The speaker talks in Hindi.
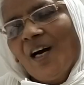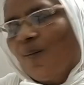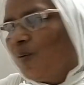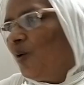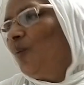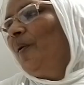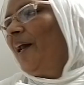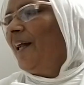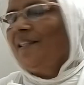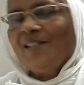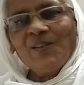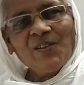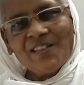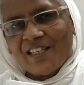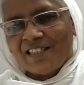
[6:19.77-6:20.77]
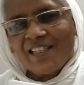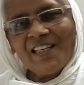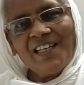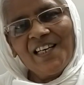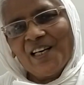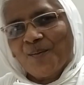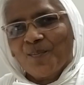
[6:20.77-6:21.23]
हम लोग महाराज जी तो जैसे
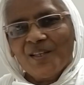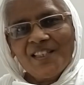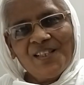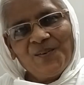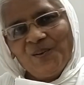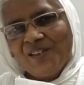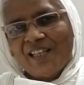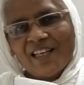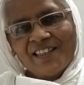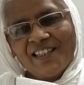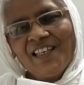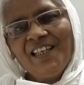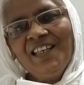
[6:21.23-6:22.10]
एक बजे उठ जाते